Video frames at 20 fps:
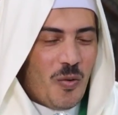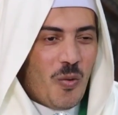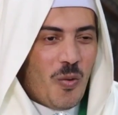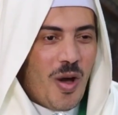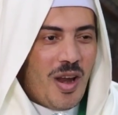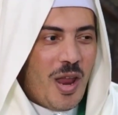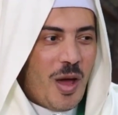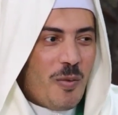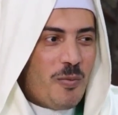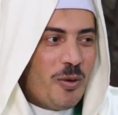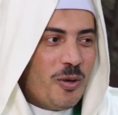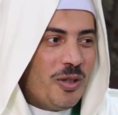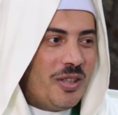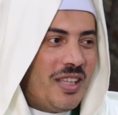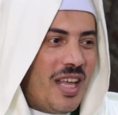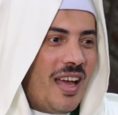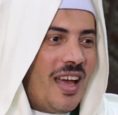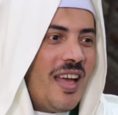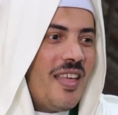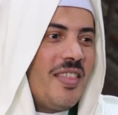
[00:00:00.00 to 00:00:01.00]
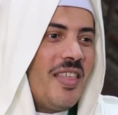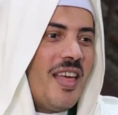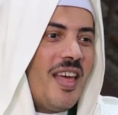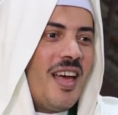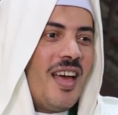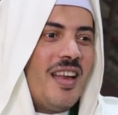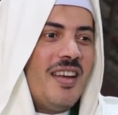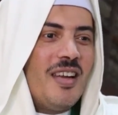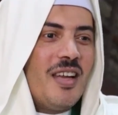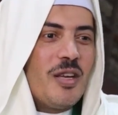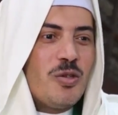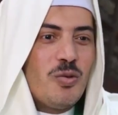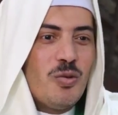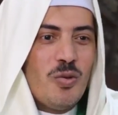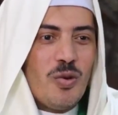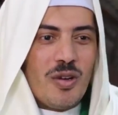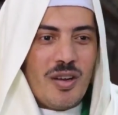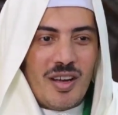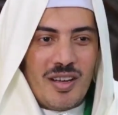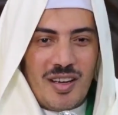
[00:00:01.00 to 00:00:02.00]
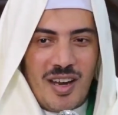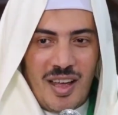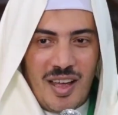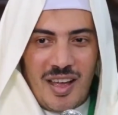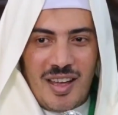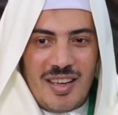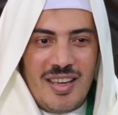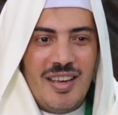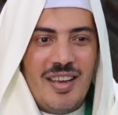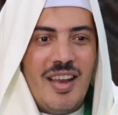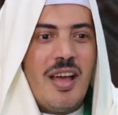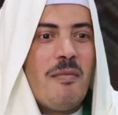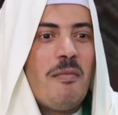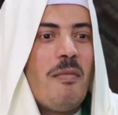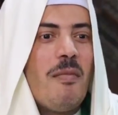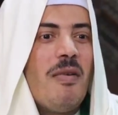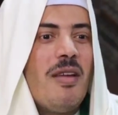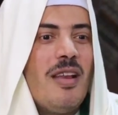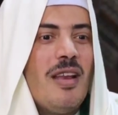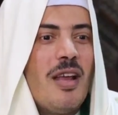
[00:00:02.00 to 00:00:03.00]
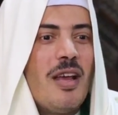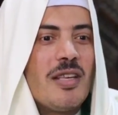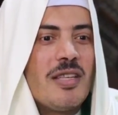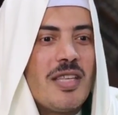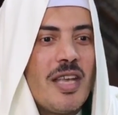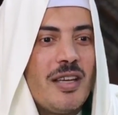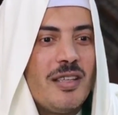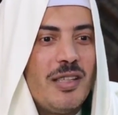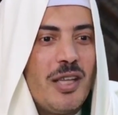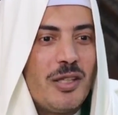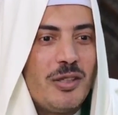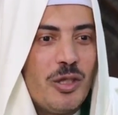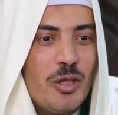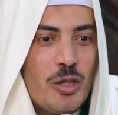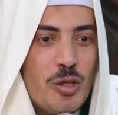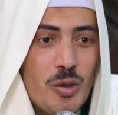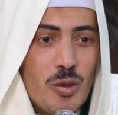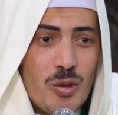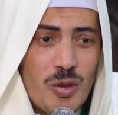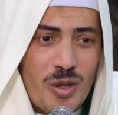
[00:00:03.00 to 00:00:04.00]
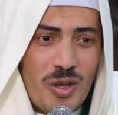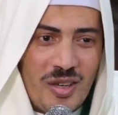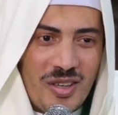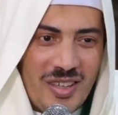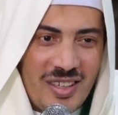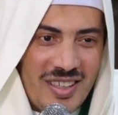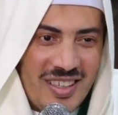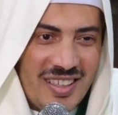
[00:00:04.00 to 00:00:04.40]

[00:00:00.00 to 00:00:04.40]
ولا بد هذا أن يسوقنا إلى إلى سجدة شكر